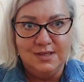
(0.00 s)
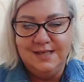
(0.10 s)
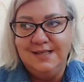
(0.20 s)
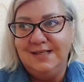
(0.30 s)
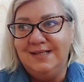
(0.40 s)

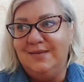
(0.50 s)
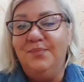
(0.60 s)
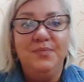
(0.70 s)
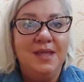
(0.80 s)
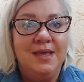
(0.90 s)

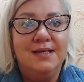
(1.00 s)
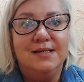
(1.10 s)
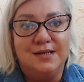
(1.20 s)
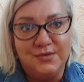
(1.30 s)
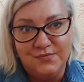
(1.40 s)
нести. Я
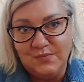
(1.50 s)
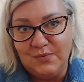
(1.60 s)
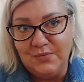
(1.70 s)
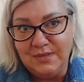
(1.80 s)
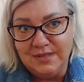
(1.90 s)
сразу
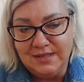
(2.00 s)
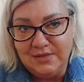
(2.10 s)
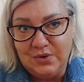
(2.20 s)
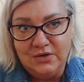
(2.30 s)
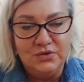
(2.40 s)
вспомнила
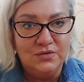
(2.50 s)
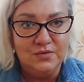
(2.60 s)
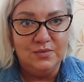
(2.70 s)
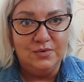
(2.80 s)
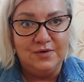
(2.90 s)
ситуацию
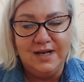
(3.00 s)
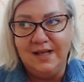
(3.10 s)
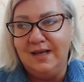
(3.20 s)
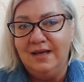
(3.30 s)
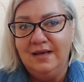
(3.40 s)
вот
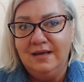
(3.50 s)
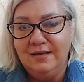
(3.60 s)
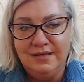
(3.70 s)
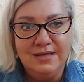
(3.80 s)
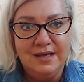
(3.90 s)
буквально
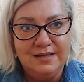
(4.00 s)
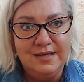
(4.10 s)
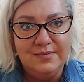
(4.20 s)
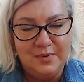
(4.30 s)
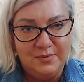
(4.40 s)
дня
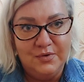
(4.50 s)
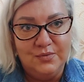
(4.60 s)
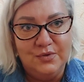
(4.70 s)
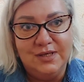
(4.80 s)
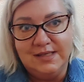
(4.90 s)
три,
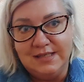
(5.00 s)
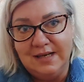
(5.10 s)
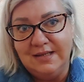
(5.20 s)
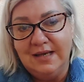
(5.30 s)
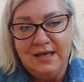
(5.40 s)
по-моему,
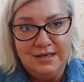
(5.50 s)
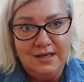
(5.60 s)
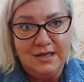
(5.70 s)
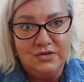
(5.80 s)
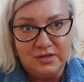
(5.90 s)
назад.
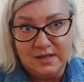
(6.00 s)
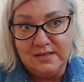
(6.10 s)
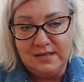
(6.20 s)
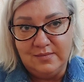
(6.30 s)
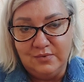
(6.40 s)
Я шла
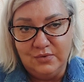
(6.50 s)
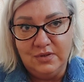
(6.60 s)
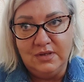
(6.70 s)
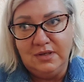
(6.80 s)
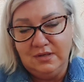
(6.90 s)
с
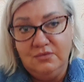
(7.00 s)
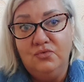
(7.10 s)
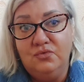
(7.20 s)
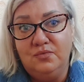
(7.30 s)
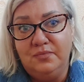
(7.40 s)
работы и,
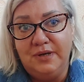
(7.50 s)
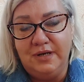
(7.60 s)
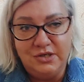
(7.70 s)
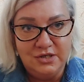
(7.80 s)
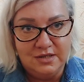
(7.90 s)
ну,
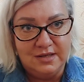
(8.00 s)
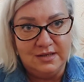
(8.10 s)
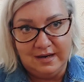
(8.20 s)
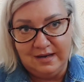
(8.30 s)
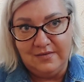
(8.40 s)
прилично
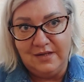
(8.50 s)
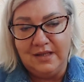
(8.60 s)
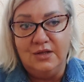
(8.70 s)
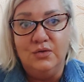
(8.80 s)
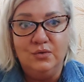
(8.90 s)
так
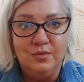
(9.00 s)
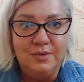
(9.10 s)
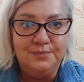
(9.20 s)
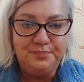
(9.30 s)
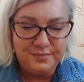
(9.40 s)
далековато от
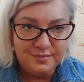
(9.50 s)
дома.